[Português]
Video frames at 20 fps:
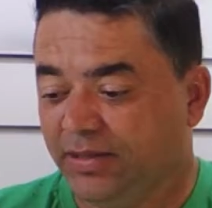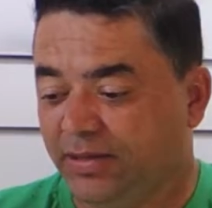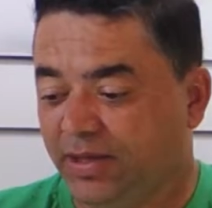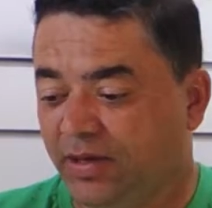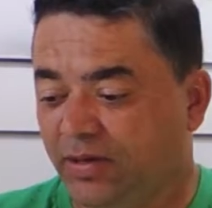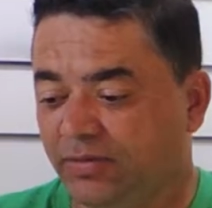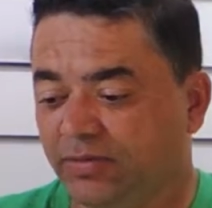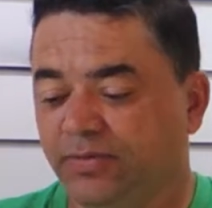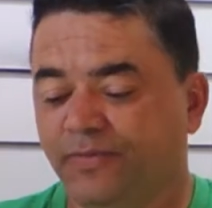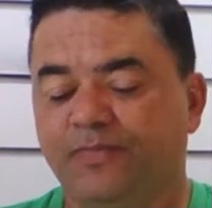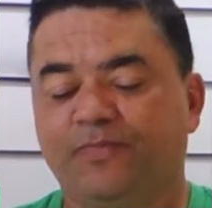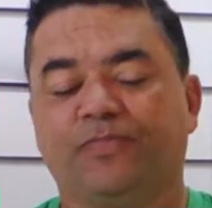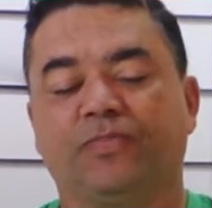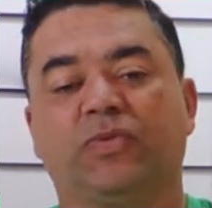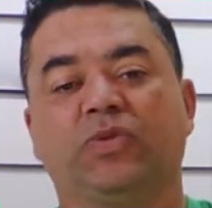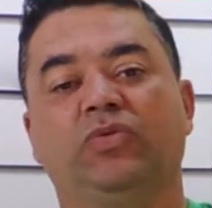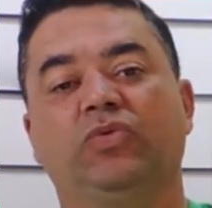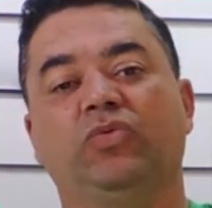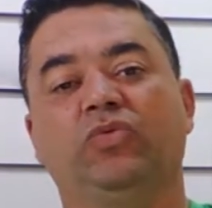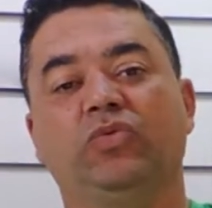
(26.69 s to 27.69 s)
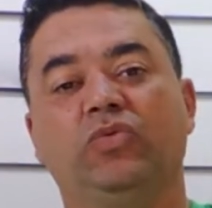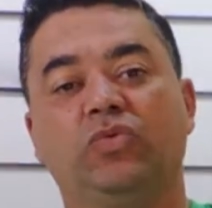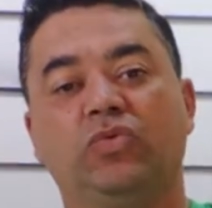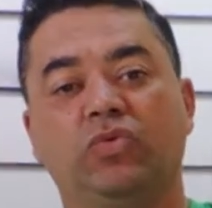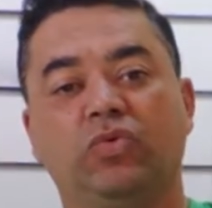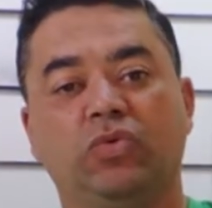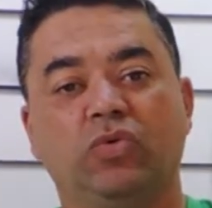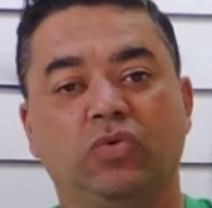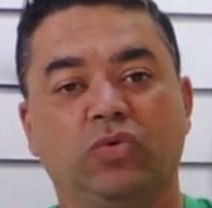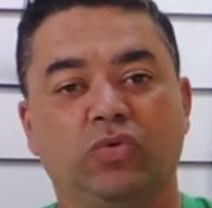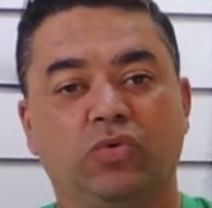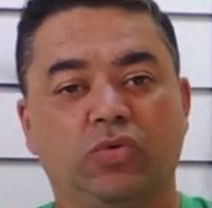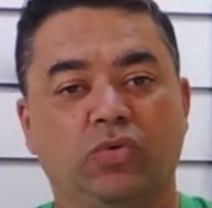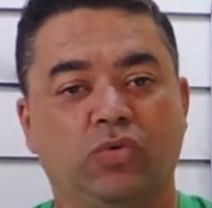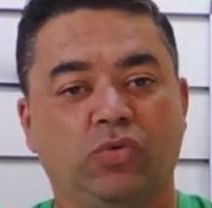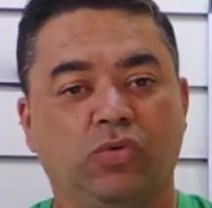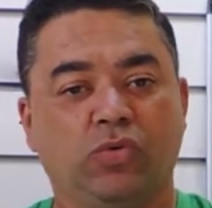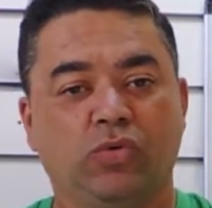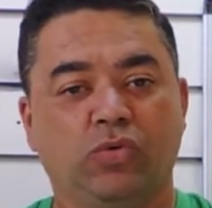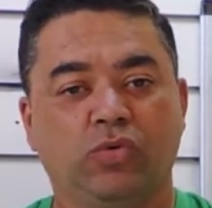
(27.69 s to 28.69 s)
Então,
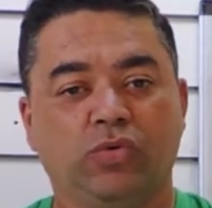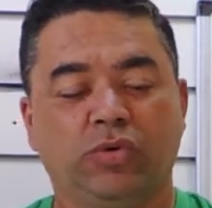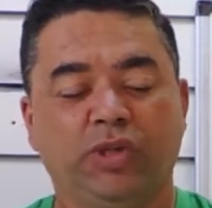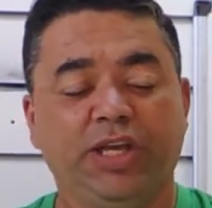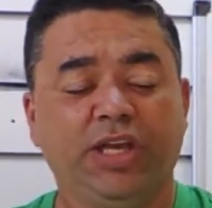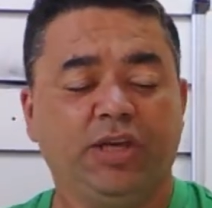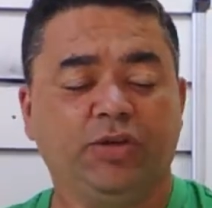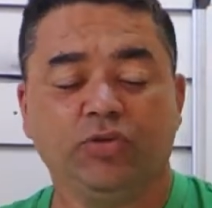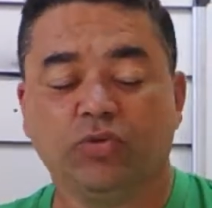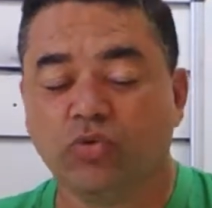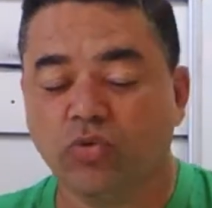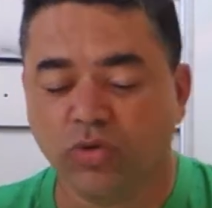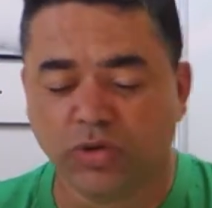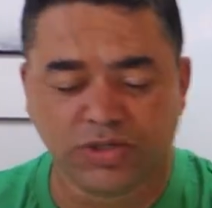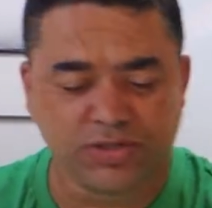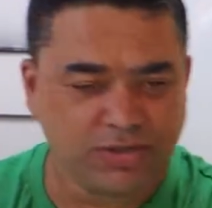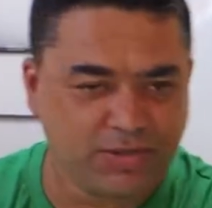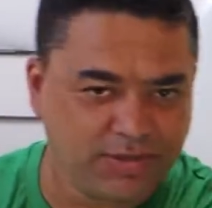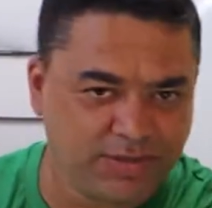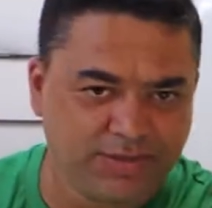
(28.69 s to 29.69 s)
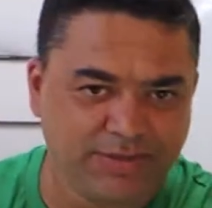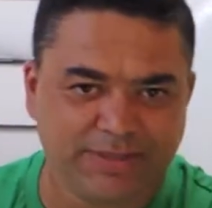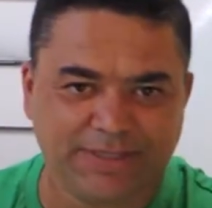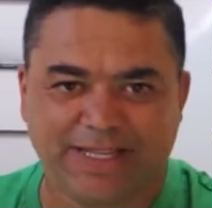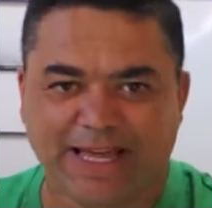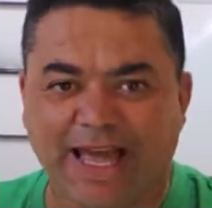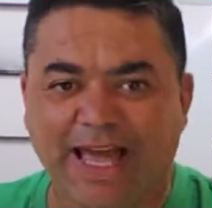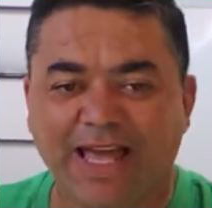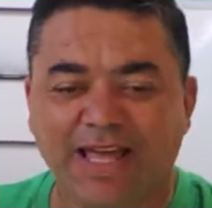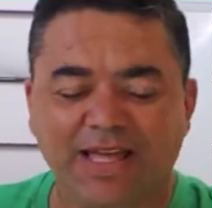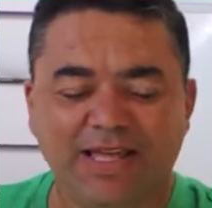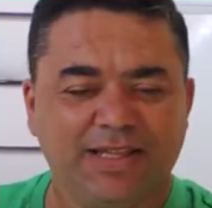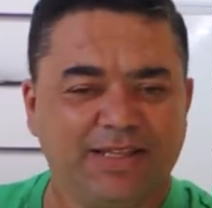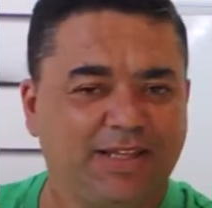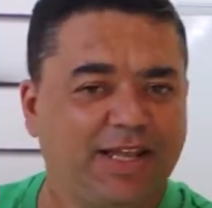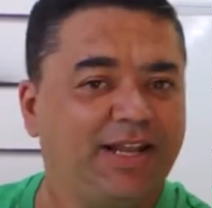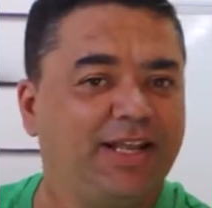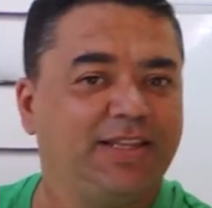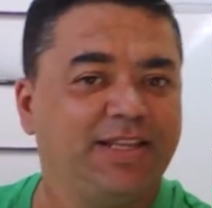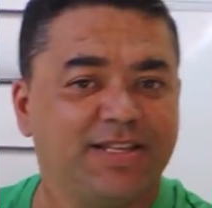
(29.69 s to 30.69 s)
o link do curso, tá?
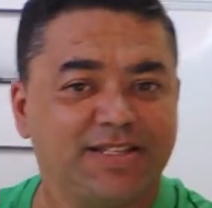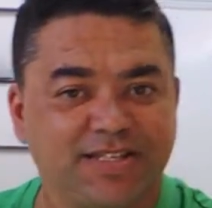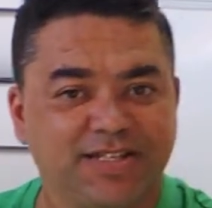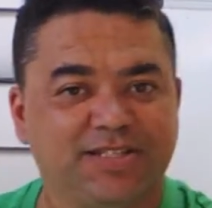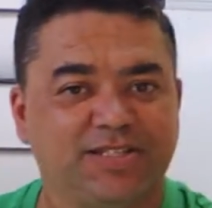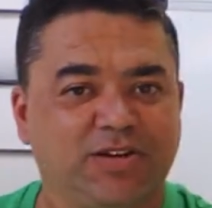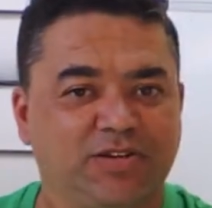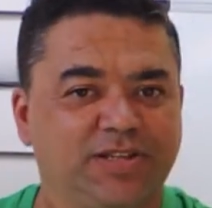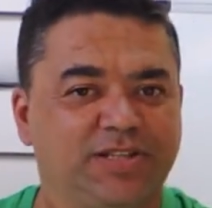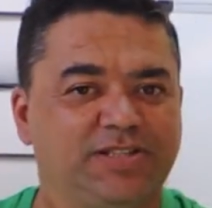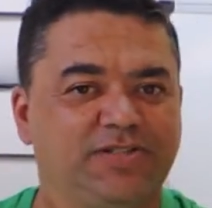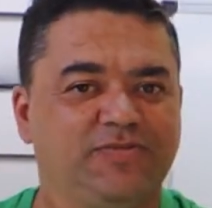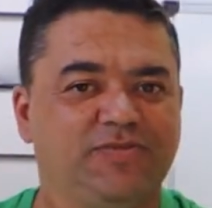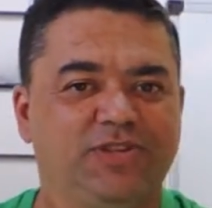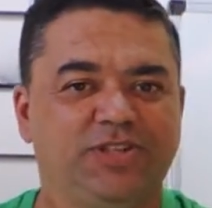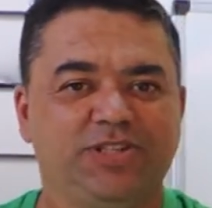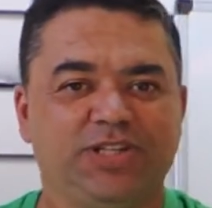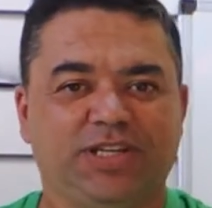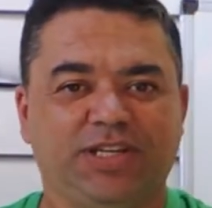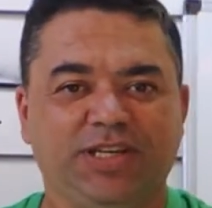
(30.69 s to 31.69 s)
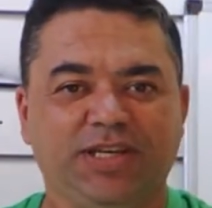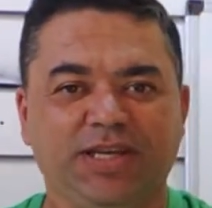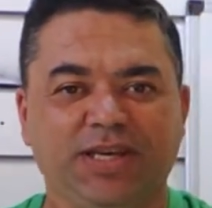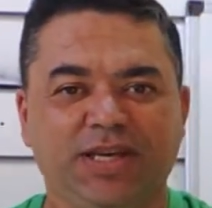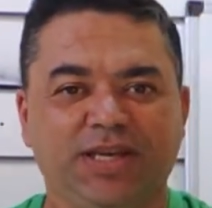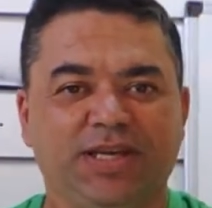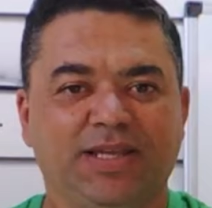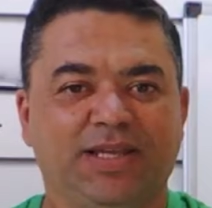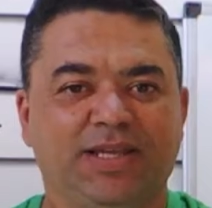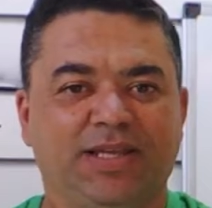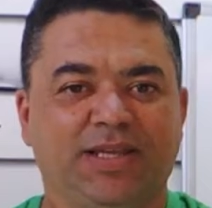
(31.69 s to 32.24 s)
Tá na descrição desse vídeo aqui.